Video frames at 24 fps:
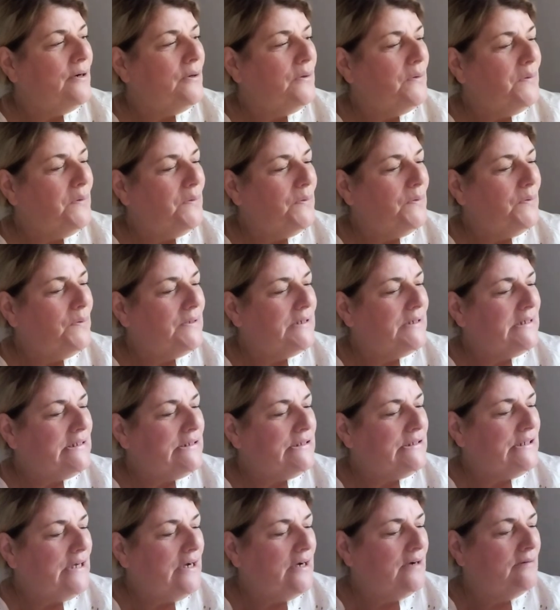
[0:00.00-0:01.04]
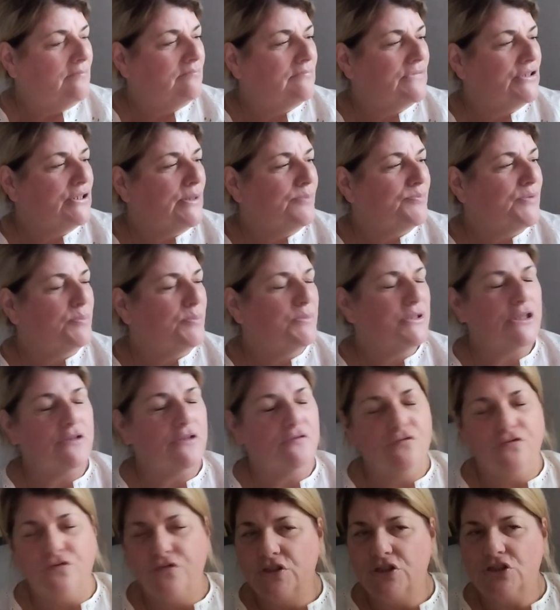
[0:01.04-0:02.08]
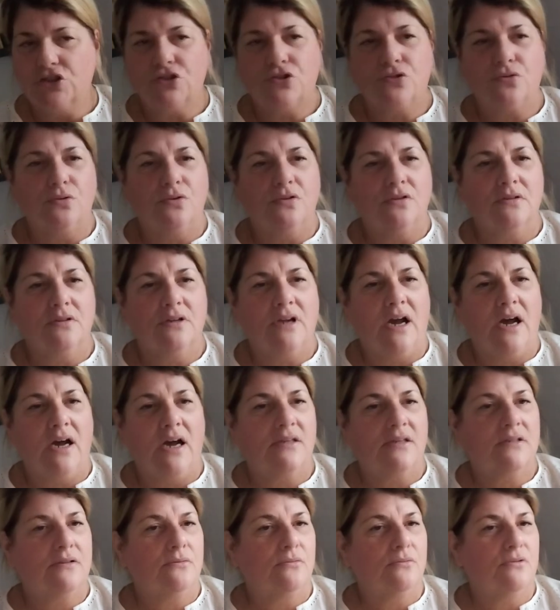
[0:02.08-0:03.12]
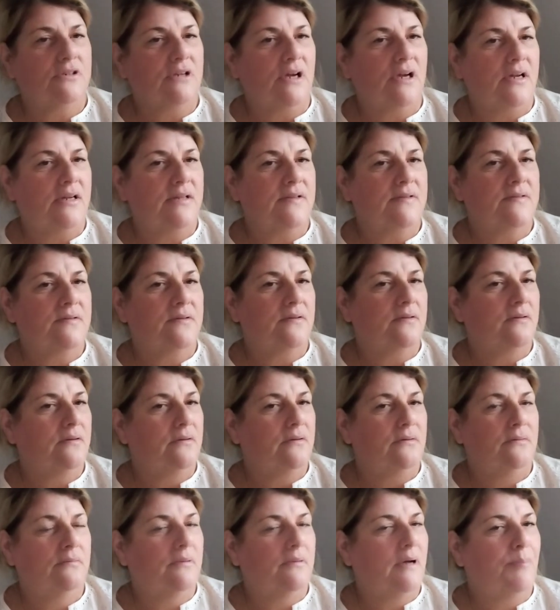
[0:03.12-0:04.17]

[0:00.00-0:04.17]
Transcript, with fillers: Und ja, ich habe damit gewischt und einen Garten und alles ähm,